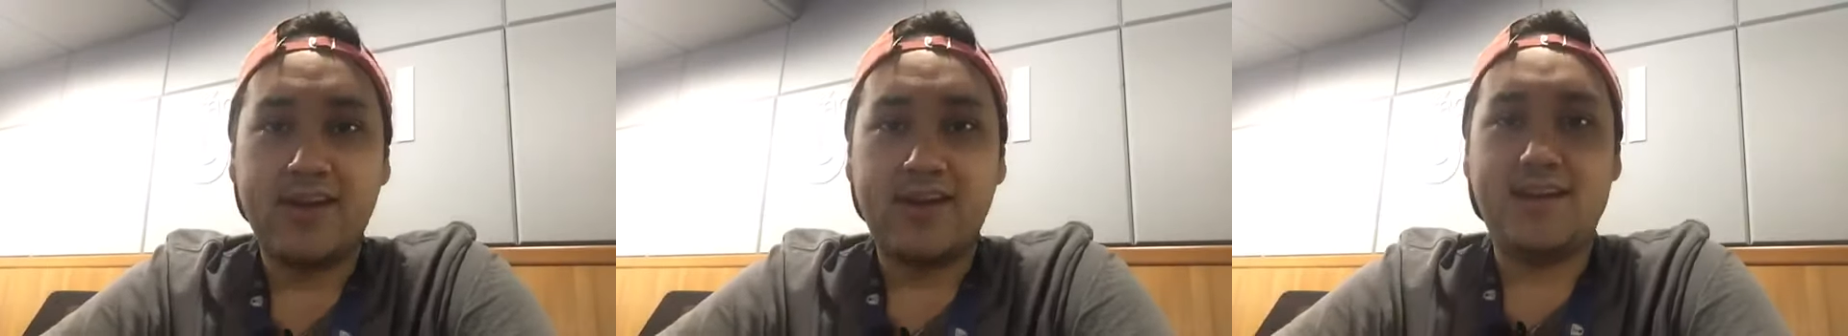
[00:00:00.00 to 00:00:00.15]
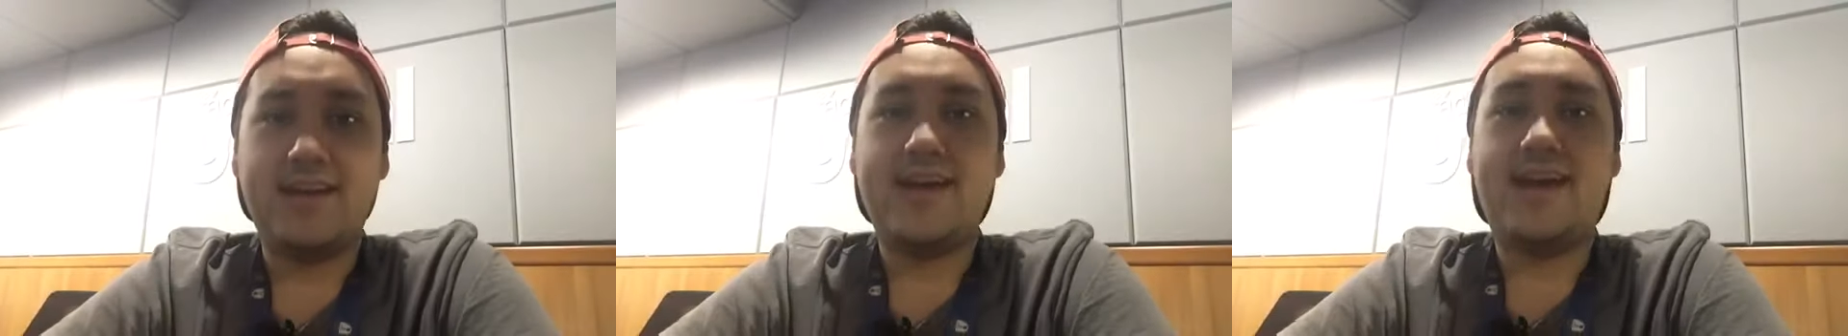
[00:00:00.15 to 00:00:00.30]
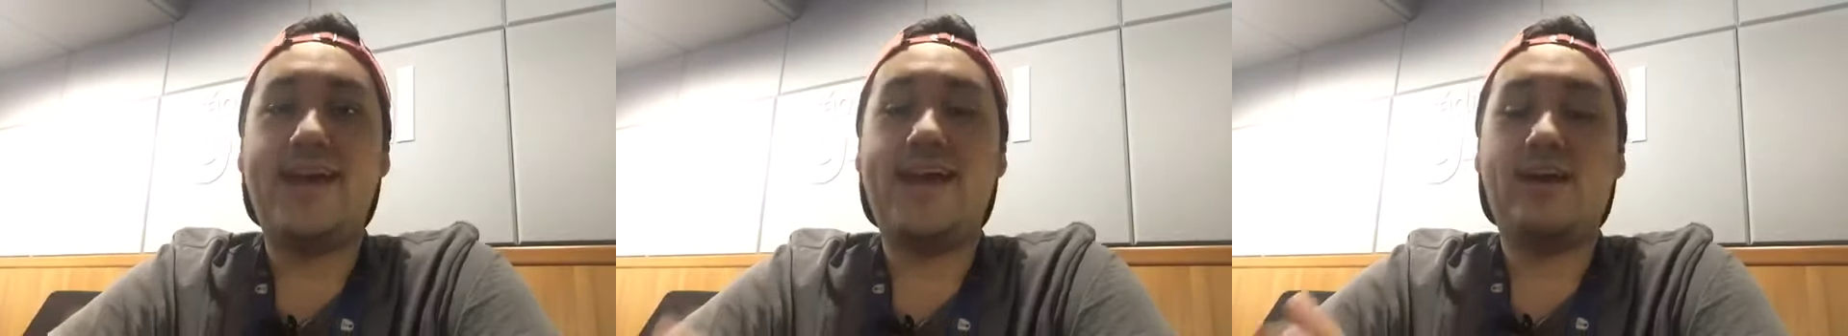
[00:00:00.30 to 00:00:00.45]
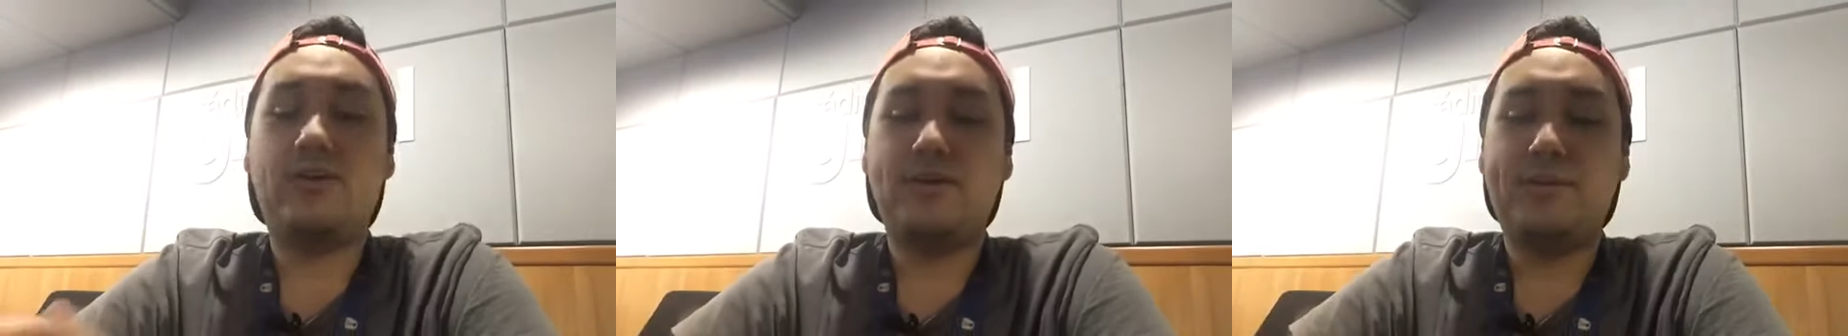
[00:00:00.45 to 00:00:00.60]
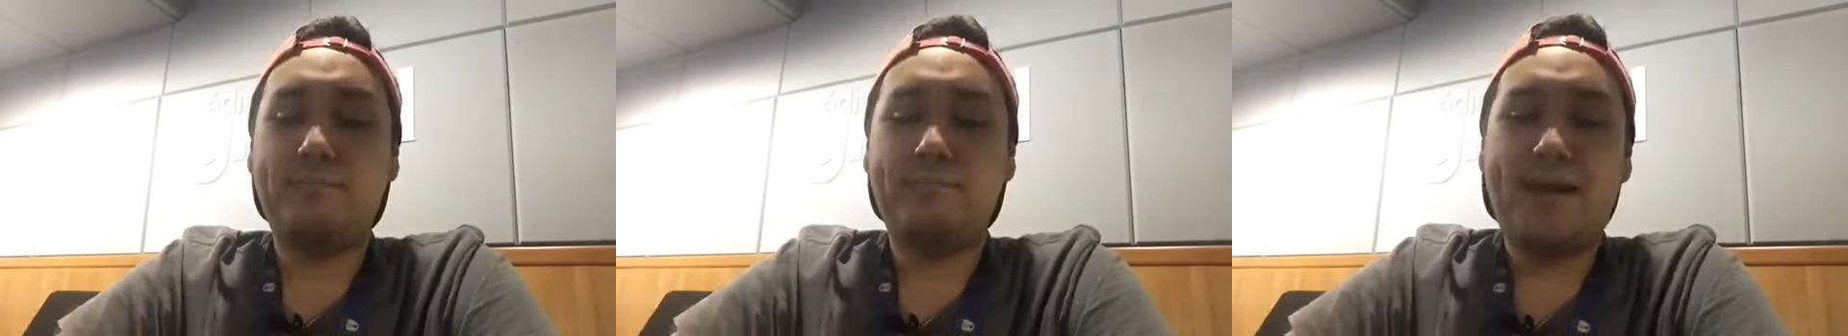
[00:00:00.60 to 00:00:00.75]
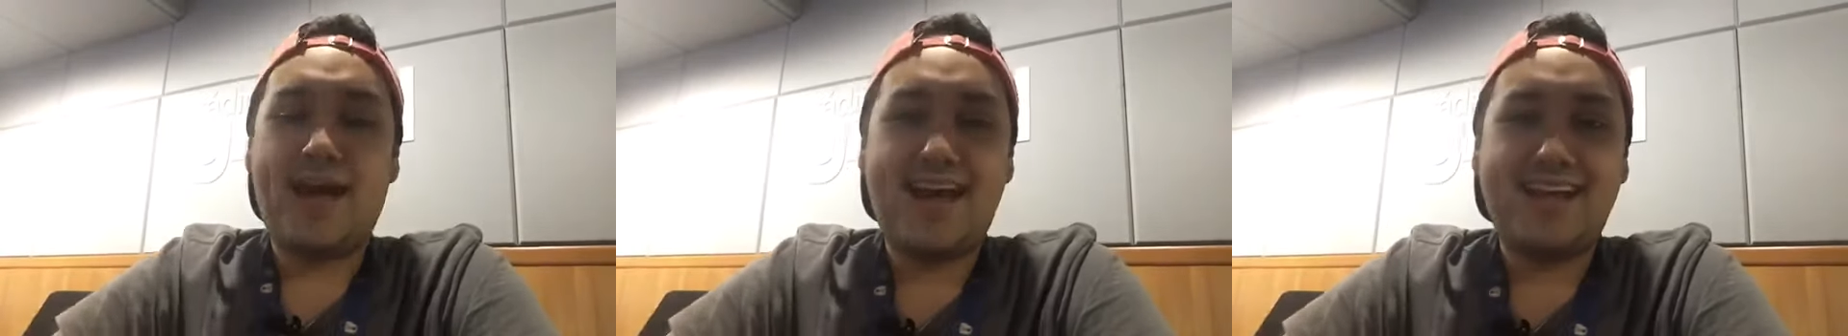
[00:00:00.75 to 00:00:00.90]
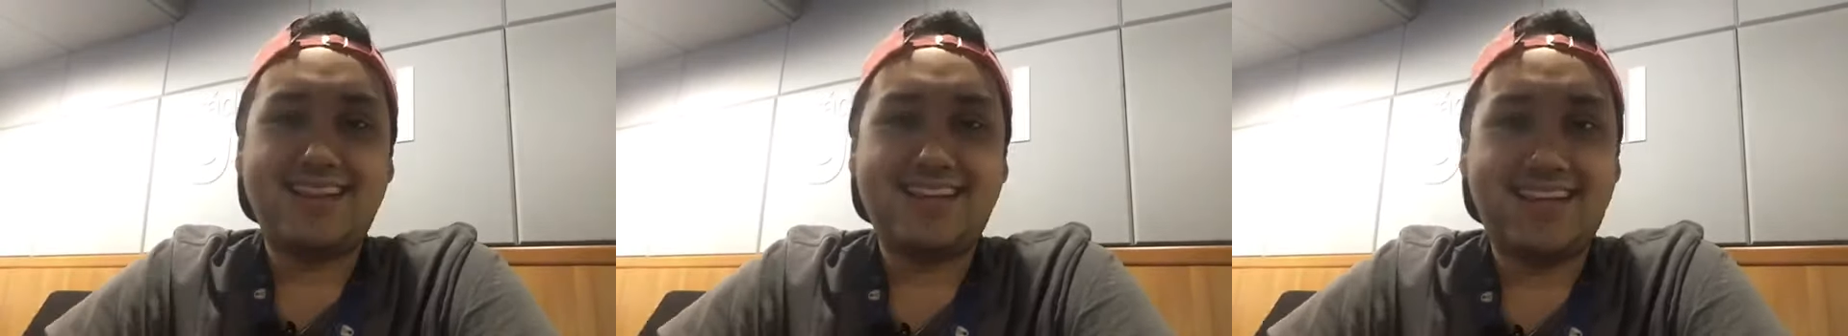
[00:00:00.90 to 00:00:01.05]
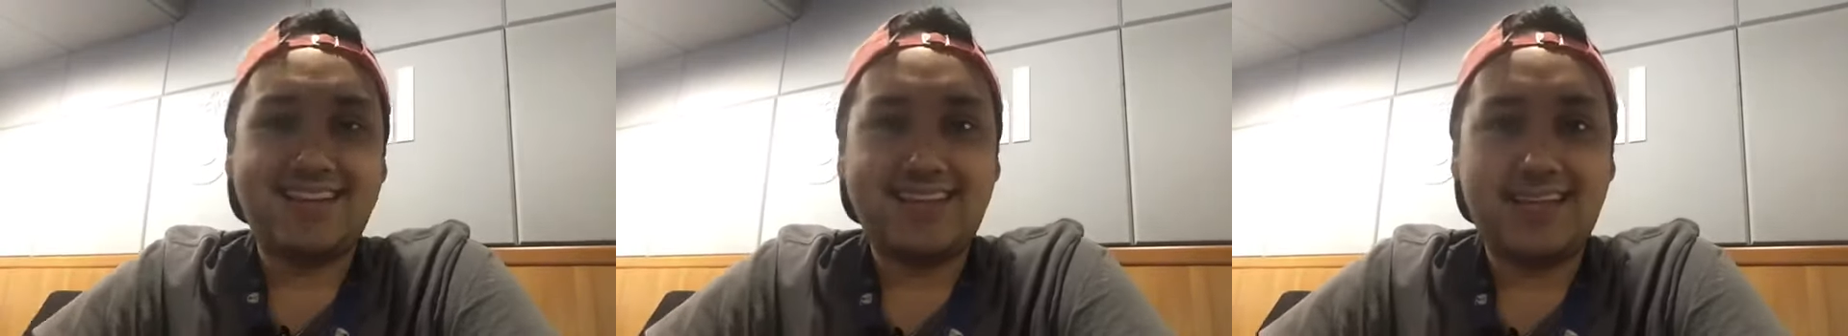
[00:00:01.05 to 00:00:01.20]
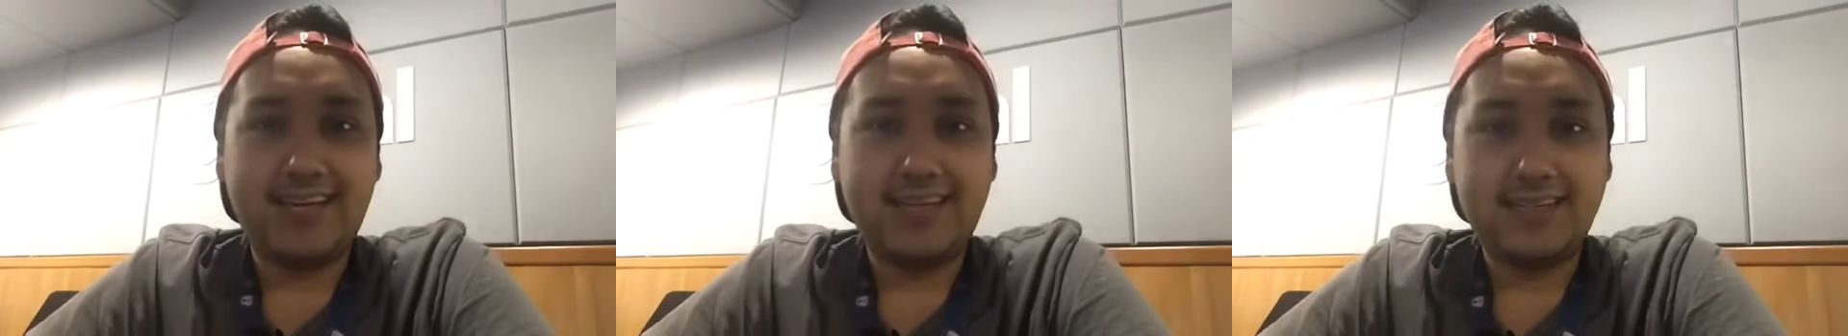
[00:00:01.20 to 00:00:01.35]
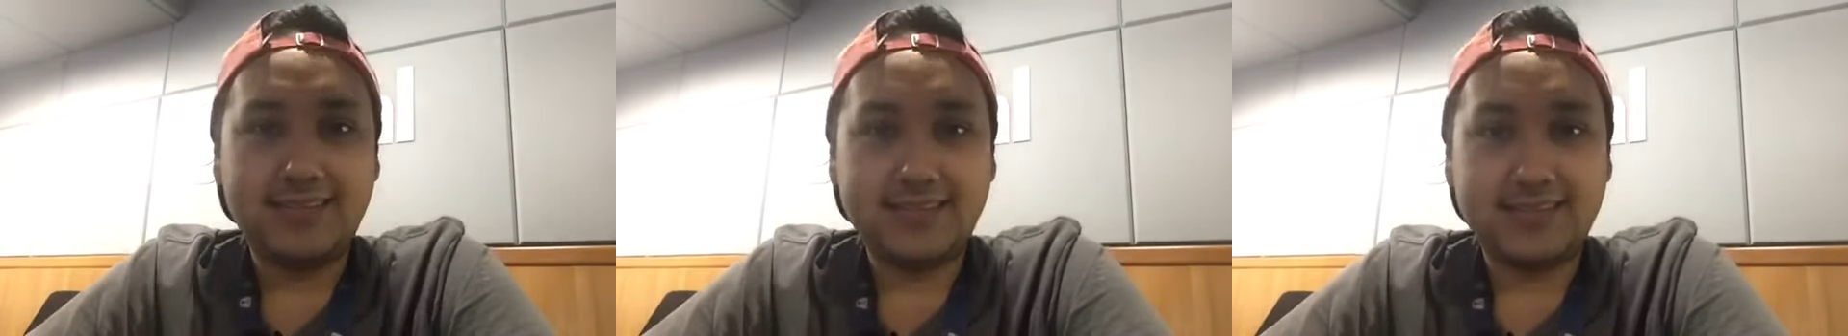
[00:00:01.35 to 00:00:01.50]
E aí, guembada,
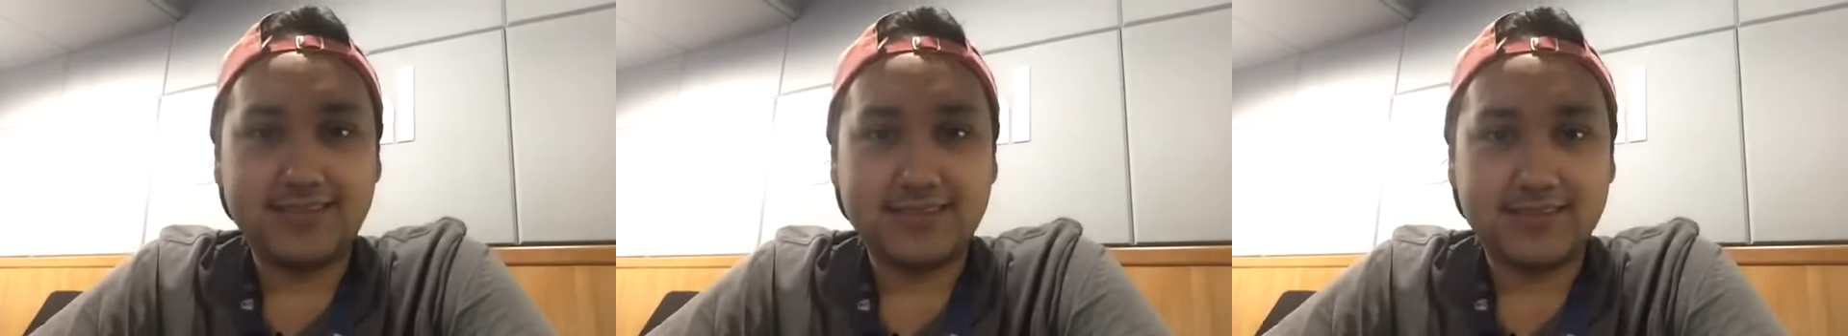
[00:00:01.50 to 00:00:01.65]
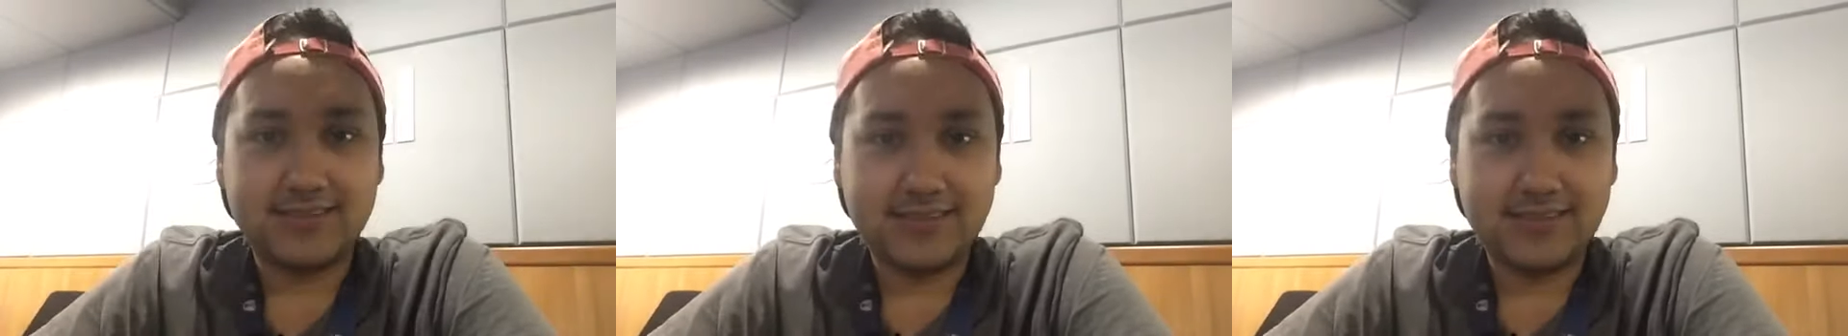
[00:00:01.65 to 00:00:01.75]
tem,